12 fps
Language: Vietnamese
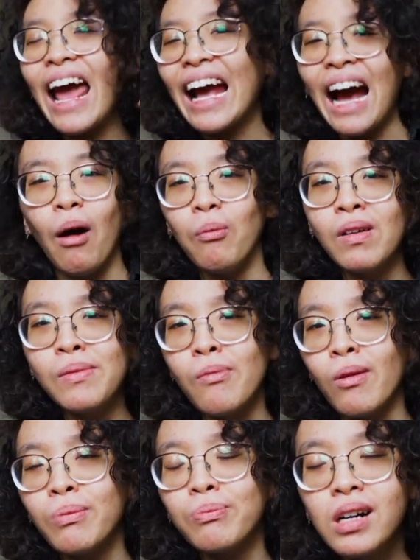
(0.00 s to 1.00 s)
có đang học
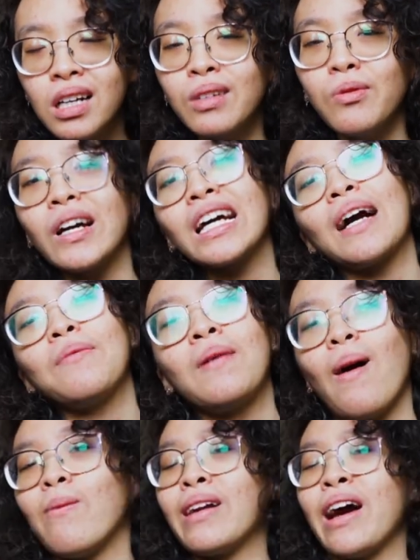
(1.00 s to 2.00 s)
ở bất cứ một cái
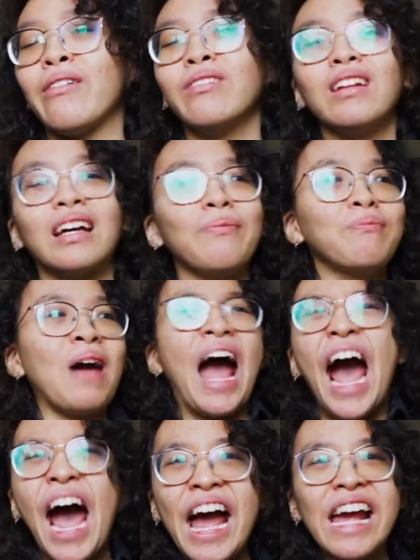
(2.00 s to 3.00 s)
cấp học nào, như là cấp
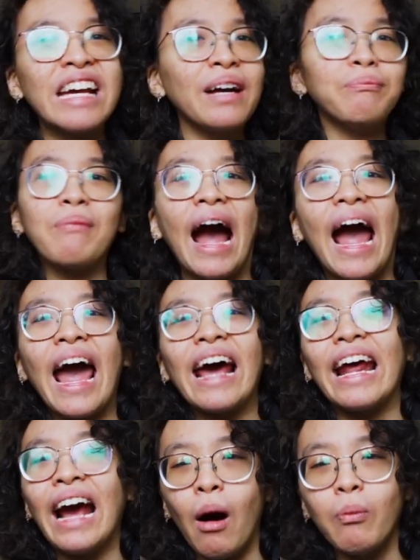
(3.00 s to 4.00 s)
2, cấp
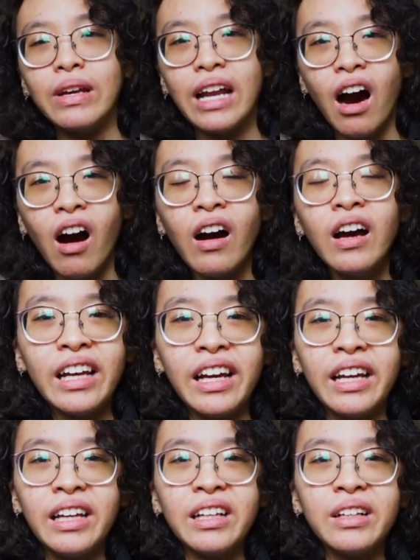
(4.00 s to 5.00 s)
3, đại học gì đó,
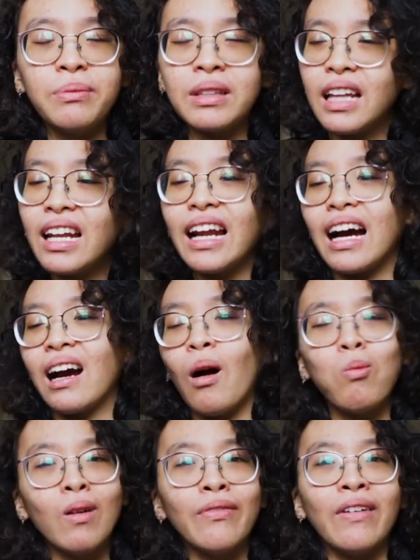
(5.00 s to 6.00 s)
thì mình tin là
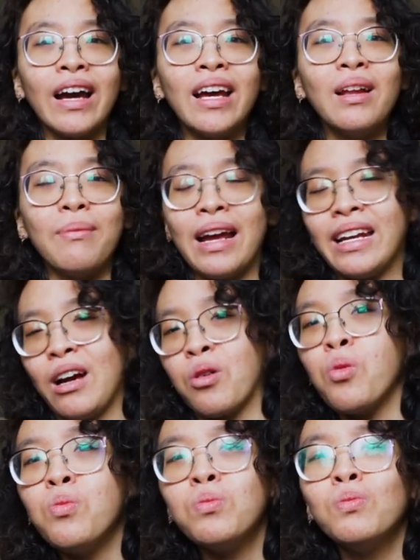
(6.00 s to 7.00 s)
không có phải là
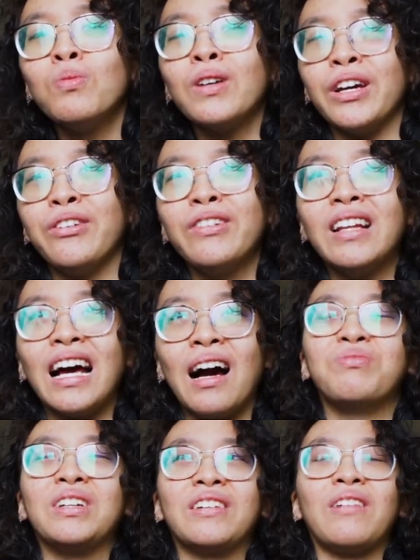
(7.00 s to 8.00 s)
bạn nào cũng kiểu như
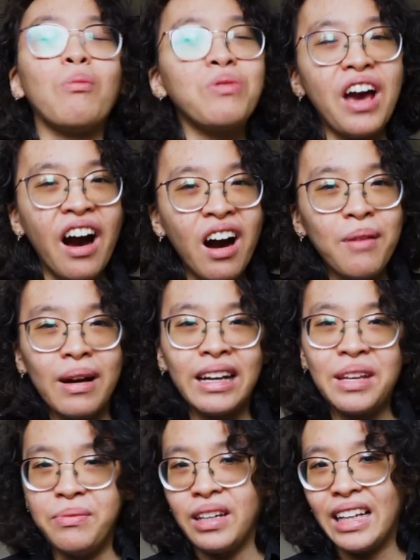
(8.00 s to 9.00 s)
là mình học dở
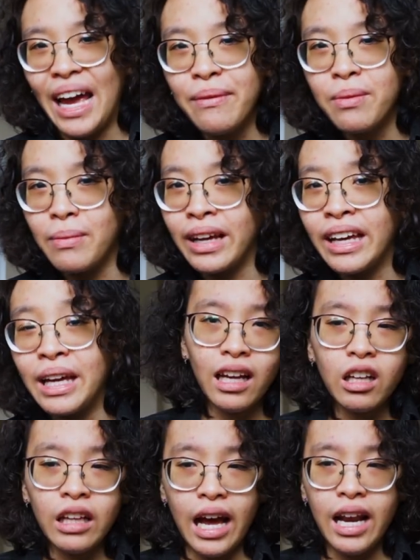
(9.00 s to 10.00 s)
hơn bạn này, mình kém hơn bạn
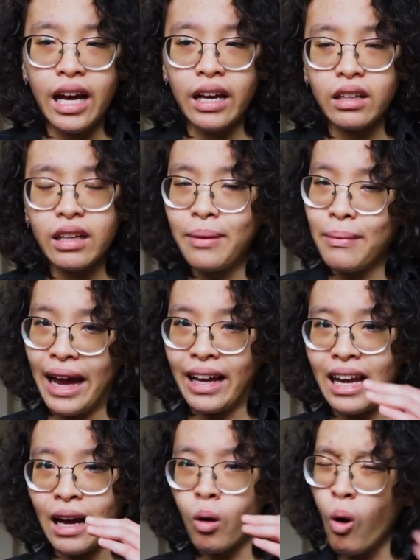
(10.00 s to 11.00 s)
kia. Có thể là các
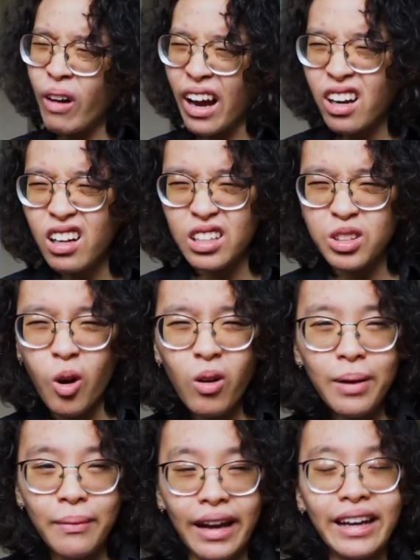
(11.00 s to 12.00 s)
bạn đã cố gắng rất là
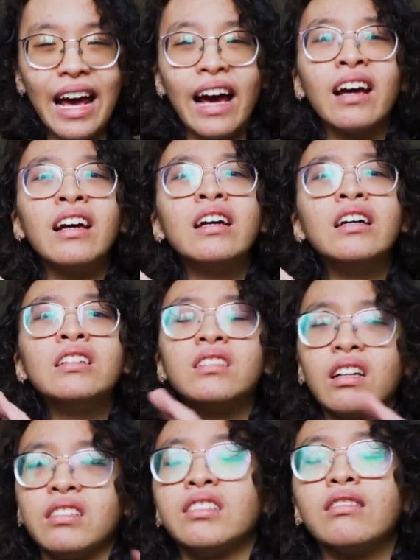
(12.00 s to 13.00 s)
tốt, các bạn đã
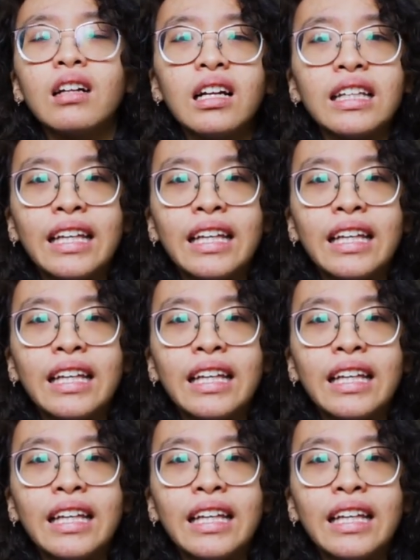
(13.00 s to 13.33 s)
thật sự